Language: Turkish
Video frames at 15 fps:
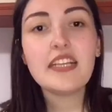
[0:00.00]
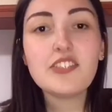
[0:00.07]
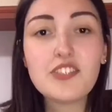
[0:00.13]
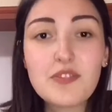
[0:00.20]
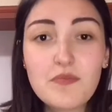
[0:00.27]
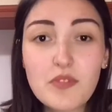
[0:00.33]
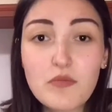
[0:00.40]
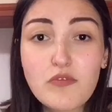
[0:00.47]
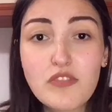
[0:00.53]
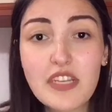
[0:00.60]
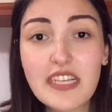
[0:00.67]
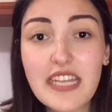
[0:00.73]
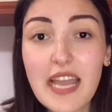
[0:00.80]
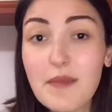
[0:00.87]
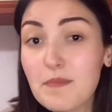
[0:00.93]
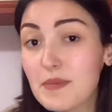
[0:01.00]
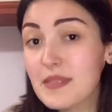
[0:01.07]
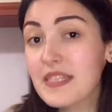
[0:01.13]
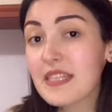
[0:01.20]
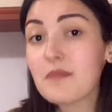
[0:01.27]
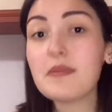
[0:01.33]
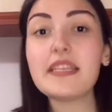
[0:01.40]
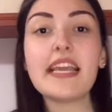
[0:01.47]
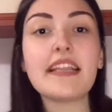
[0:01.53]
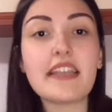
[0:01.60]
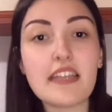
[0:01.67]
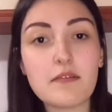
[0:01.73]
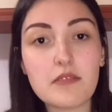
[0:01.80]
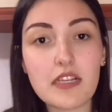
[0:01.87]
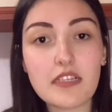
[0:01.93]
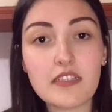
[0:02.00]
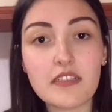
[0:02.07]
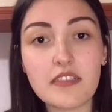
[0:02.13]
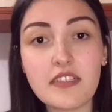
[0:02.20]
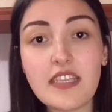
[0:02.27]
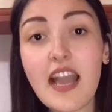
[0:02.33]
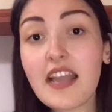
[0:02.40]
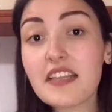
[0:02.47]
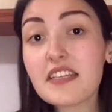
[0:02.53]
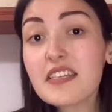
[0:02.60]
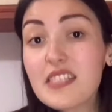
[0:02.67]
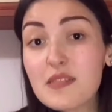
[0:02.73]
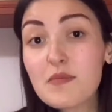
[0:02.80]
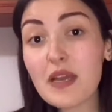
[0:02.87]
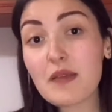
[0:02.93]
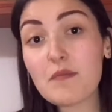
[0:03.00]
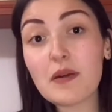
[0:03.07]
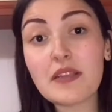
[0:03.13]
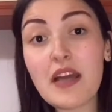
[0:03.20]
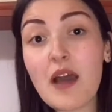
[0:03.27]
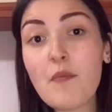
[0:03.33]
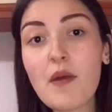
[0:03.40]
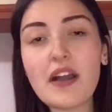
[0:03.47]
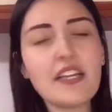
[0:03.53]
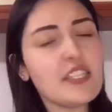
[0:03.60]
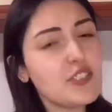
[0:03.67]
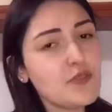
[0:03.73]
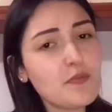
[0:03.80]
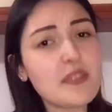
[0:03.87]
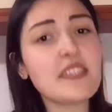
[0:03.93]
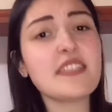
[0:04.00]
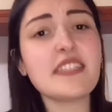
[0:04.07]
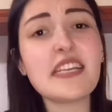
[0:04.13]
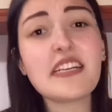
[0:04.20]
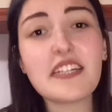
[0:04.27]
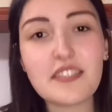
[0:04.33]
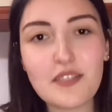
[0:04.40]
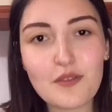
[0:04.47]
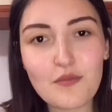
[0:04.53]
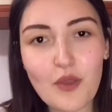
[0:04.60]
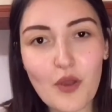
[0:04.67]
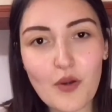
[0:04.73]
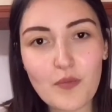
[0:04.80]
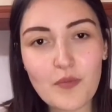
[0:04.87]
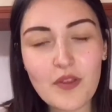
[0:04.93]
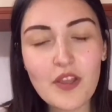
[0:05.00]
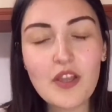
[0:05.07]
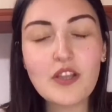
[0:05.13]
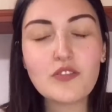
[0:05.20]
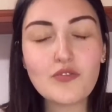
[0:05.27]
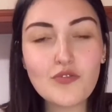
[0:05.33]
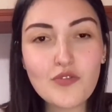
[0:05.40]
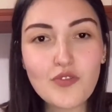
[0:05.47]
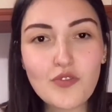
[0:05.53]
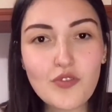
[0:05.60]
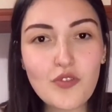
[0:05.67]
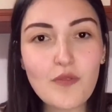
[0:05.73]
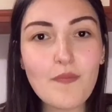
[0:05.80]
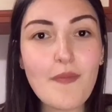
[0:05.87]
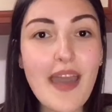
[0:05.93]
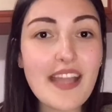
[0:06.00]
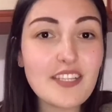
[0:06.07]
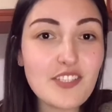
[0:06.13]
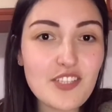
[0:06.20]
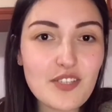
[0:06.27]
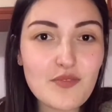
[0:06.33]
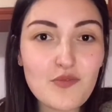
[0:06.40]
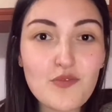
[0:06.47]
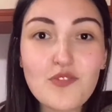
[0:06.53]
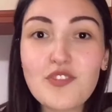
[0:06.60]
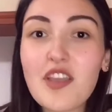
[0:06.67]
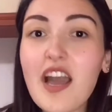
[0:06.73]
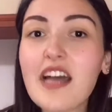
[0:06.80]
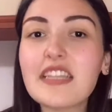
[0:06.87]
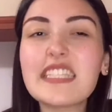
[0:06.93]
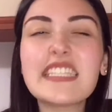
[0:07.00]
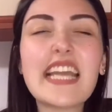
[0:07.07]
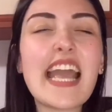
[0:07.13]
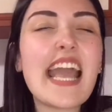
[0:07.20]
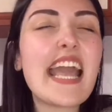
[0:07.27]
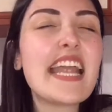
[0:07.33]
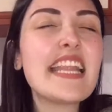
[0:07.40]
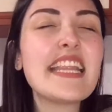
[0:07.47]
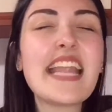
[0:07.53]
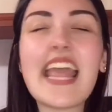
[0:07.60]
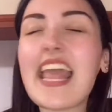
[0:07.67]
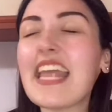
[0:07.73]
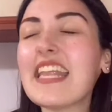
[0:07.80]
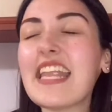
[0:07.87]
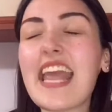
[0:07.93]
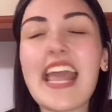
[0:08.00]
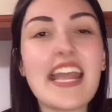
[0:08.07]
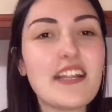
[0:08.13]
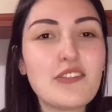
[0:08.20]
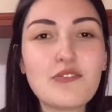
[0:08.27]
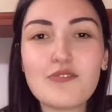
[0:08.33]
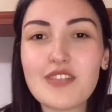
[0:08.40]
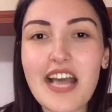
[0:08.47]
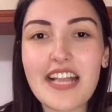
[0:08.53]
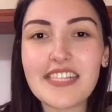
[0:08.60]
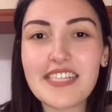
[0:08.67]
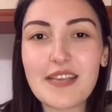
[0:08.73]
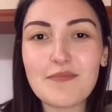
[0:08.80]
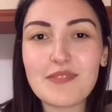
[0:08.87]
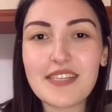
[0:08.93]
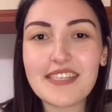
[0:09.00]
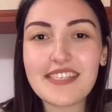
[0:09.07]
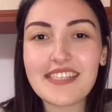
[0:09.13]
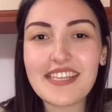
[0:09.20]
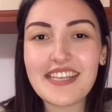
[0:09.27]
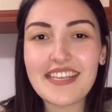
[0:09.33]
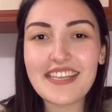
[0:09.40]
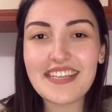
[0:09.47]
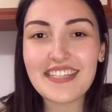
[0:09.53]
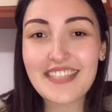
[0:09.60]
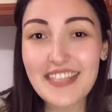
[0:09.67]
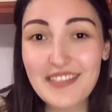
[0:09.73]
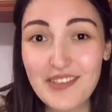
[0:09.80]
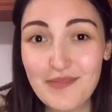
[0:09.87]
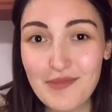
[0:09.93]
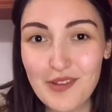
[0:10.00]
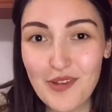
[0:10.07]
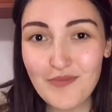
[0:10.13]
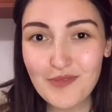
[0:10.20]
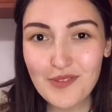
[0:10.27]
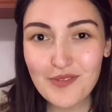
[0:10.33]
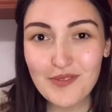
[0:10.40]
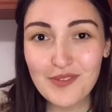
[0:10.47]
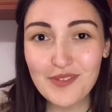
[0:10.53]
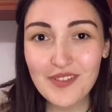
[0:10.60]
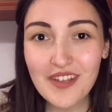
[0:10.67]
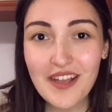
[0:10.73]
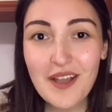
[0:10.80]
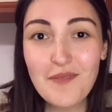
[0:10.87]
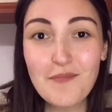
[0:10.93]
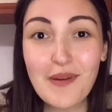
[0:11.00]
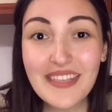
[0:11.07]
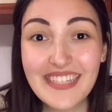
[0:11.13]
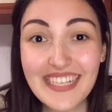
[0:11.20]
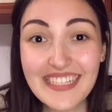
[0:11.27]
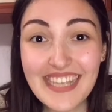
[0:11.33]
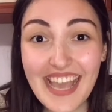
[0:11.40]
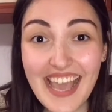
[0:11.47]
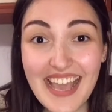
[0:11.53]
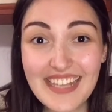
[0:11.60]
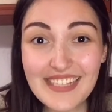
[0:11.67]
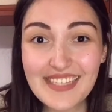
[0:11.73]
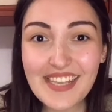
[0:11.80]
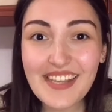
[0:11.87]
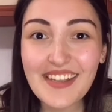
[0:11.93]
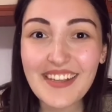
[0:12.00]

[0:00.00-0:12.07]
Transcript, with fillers: Şimdi bunların hepsini bir kenara bırakın. Yani kızmayın bana ama hiçbirinize katılmıyorum. Çünkü bence dünyanın en en en güzel sebzesi nedir biliyor musunuz? Patates.